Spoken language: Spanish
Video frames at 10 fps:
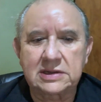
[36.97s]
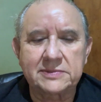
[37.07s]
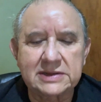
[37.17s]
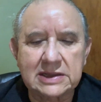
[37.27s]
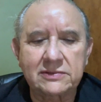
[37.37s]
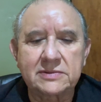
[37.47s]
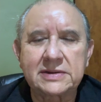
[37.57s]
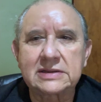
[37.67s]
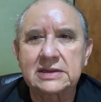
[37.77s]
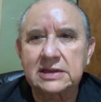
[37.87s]

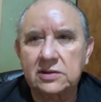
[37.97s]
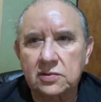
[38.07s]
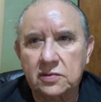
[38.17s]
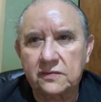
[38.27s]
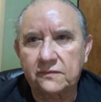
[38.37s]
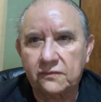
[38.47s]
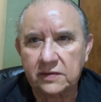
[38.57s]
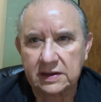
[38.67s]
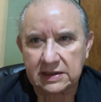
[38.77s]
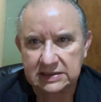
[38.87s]
Lamentablemente no
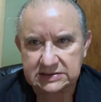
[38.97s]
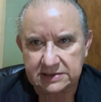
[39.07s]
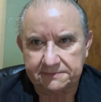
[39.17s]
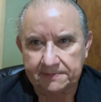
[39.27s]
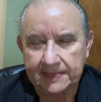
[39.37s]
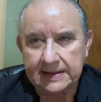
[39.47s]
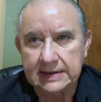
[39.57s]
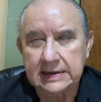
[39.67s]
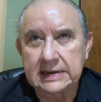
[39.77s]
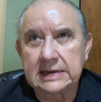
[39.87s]
fue así.
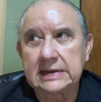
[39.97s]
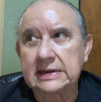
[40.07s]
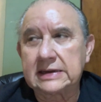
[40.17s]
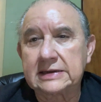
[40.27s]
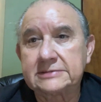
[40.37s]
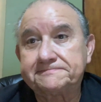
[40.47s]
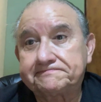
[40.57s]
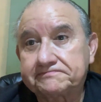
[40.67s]
Eh,